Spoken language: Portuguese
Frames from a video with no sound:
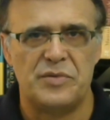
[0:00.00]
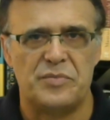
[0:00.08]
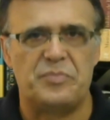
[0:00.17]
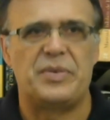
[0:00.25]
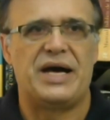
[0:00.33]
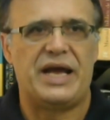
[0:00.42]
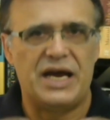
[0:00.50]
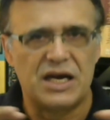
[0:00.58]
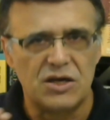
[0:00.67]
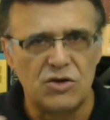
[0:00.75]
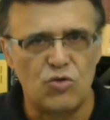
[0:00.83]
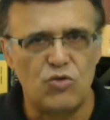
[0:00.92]

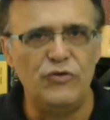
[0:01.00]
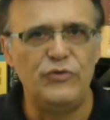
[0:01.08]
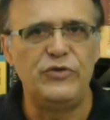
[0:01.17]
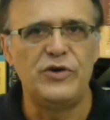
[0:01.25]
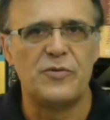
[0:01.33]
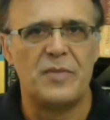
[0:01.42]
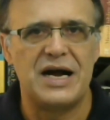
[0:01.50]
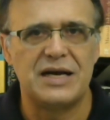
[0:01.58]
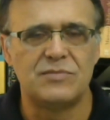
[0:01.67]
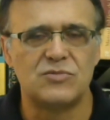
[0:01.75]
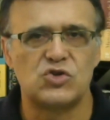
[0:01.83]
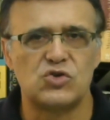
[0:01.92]
para
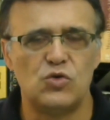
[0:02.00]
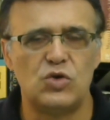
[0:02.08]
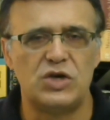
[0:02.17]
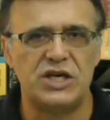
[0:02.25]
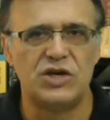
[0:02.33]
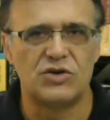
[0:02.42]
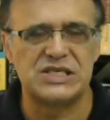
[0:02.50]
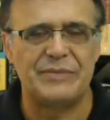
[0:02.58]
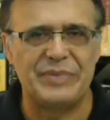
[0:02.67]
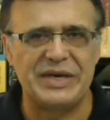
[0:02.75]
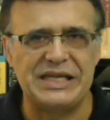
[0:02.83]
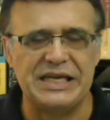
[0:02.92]
confirmarmos o que nós
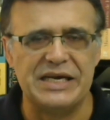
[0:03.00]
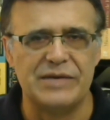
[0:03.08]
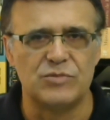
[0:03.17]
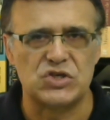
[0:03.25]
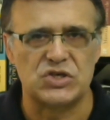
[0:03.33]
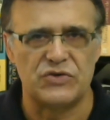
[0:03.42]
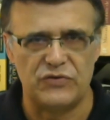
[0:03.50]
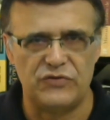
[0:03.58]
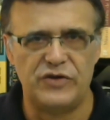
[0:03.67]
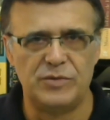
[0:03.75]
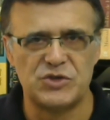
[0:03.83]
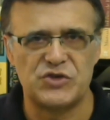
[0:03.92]
aprendemos.
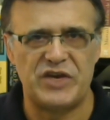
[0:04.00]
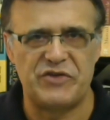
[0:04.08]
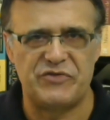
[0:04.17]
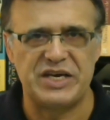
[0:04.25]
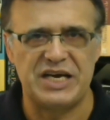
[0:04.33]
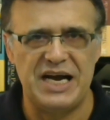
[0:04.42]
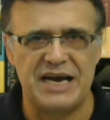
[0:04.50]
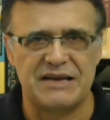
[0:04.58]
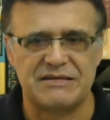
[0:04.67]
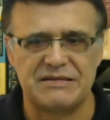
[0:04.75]
Vamos verificar?